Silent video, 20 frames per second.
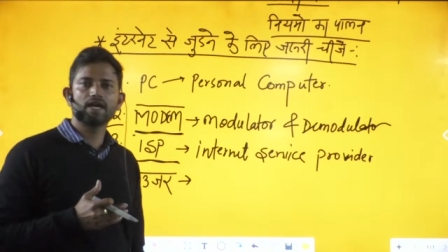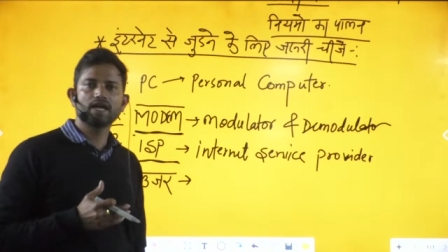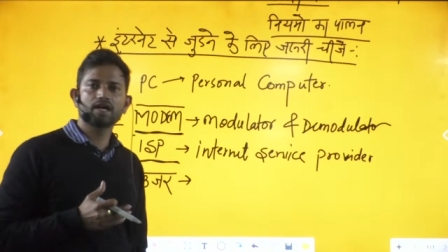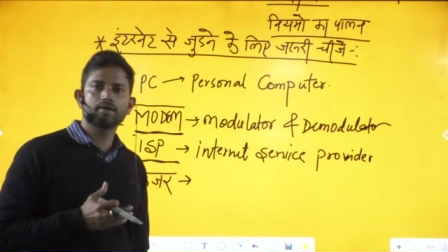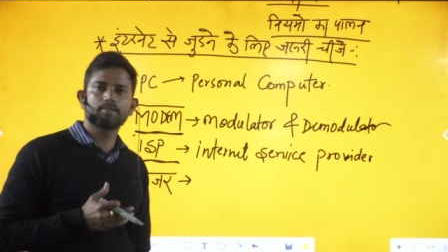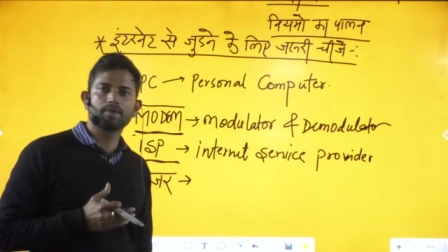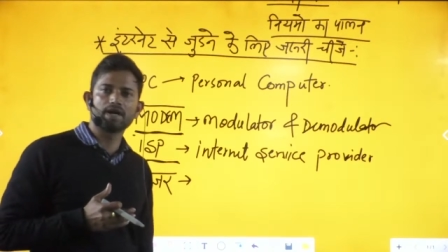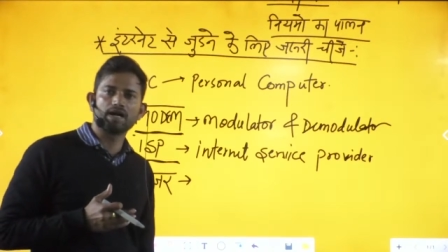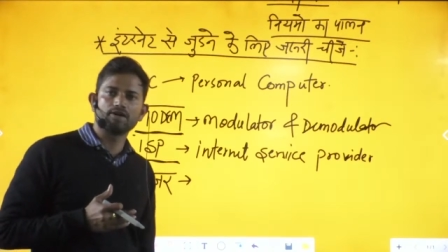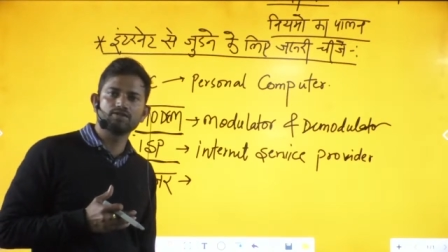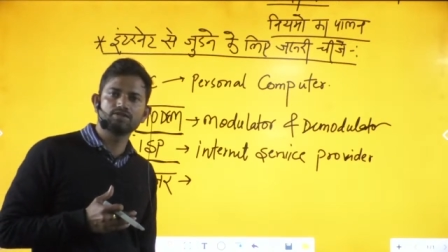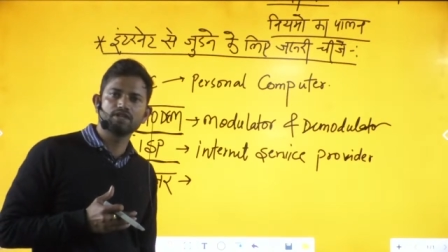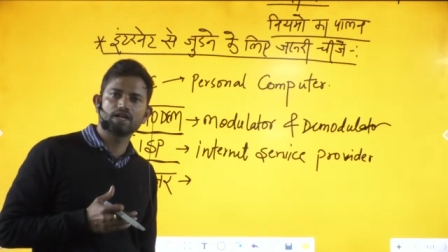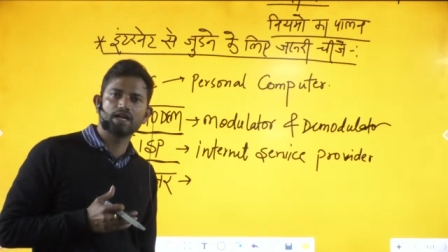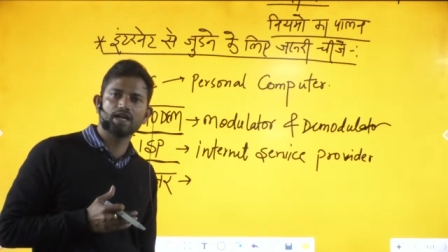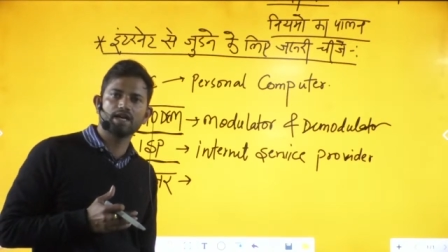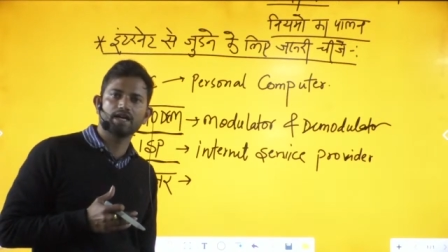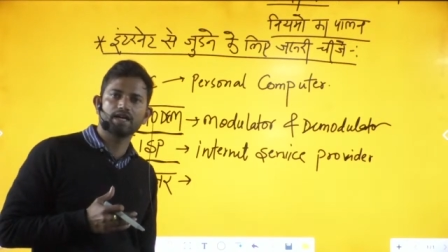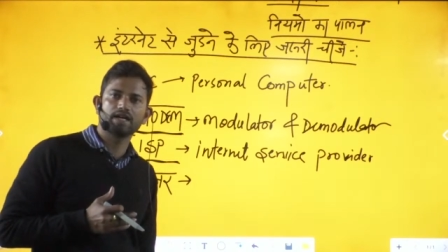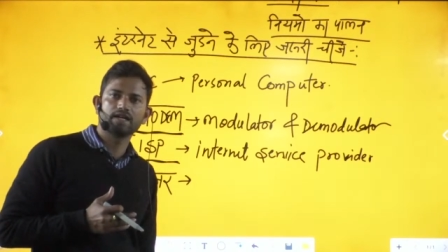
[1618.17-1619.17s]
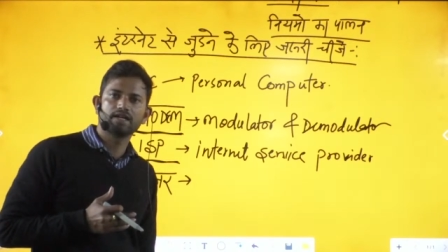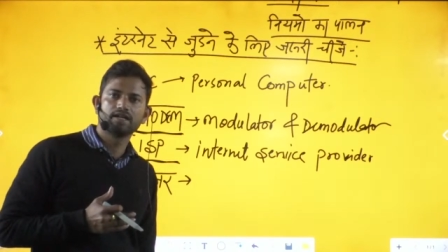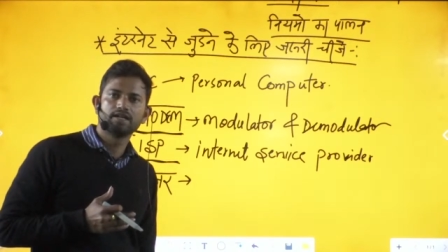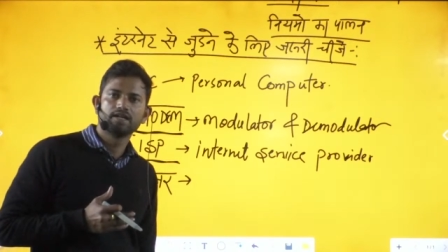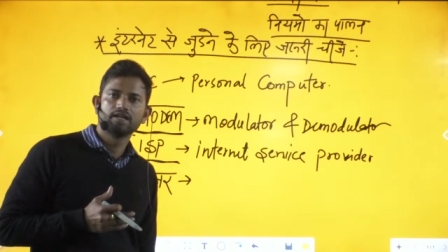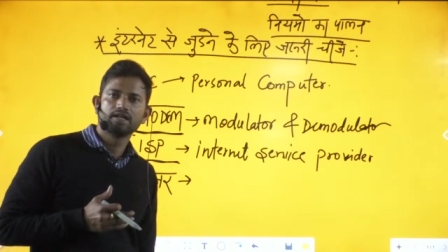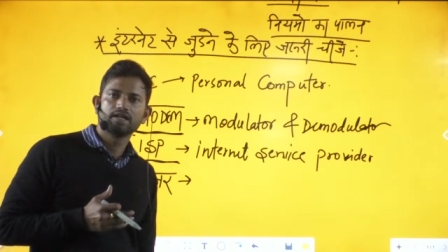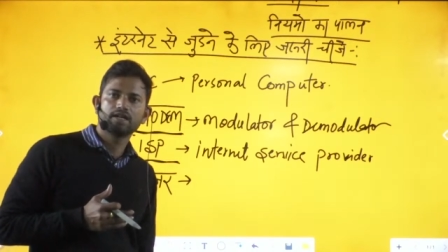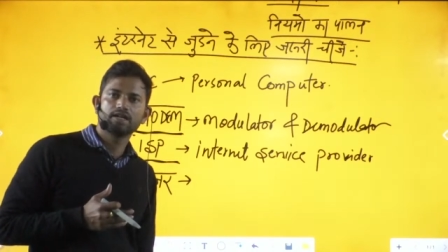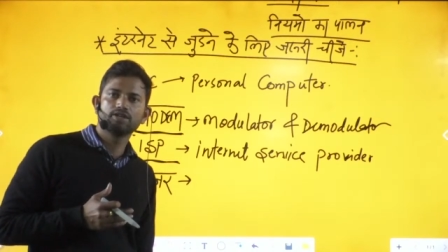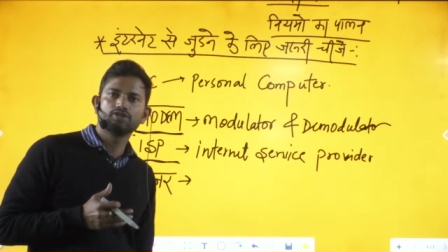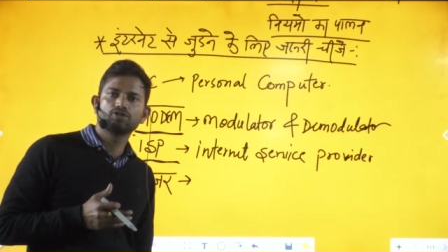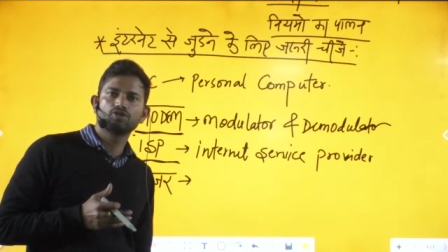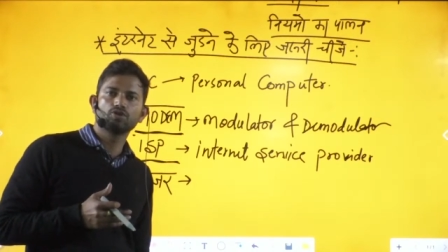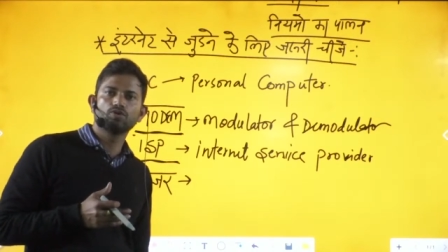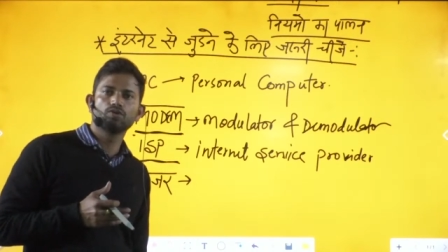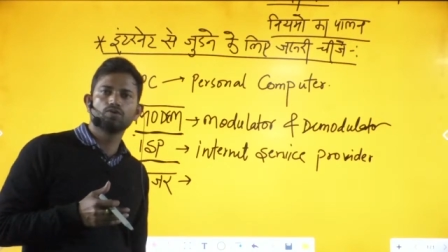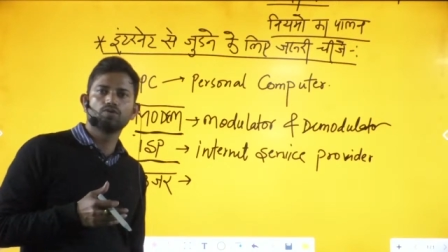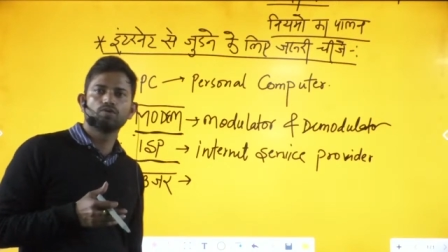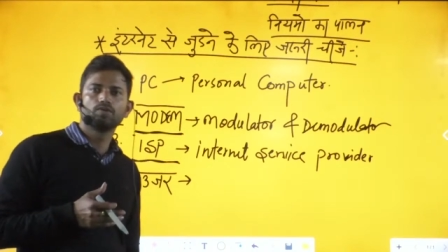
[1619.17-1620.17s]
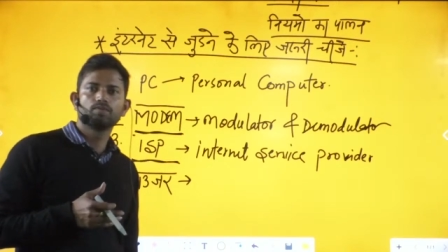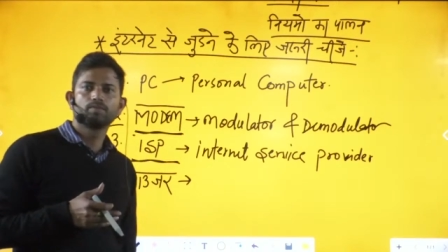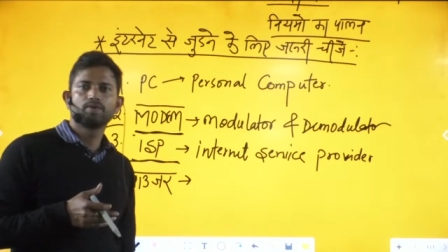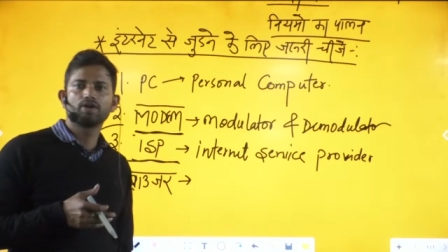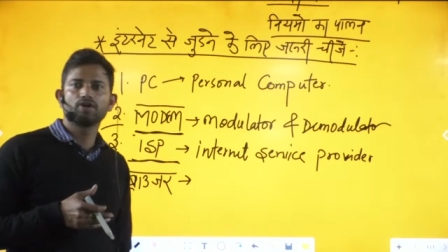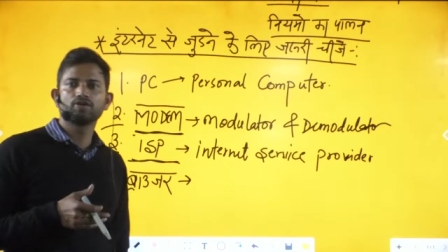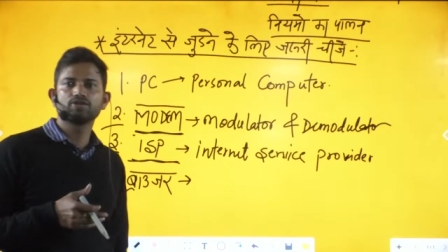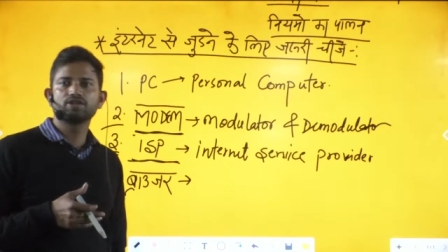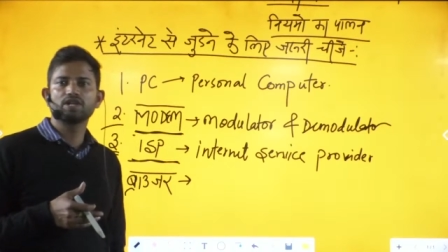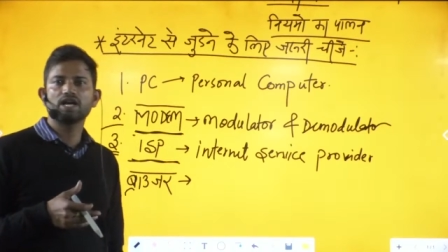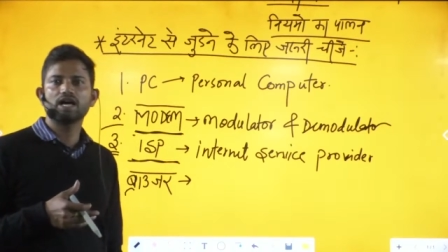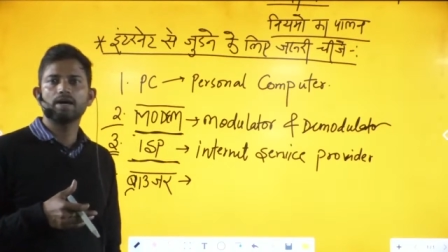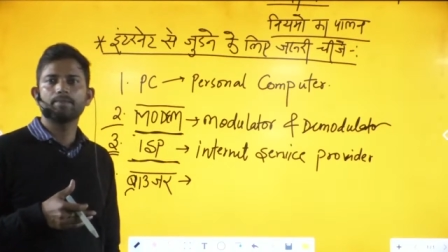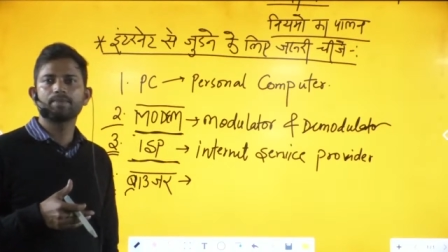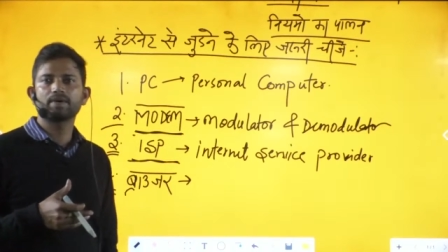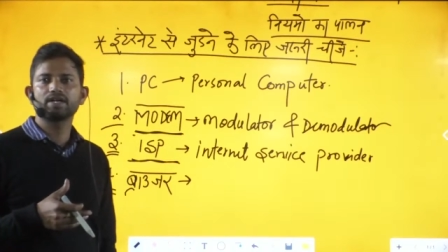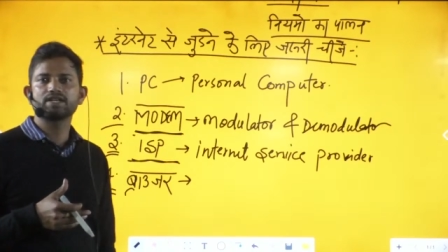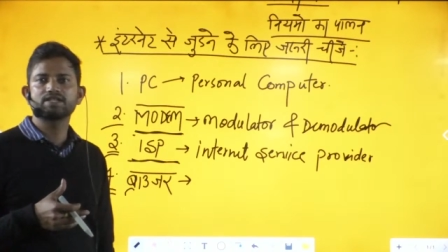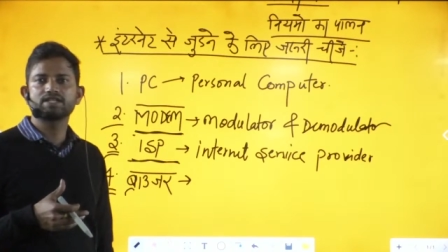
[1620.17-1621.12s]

एक ब्राउज़र है किंतु फिर होते हैं आपके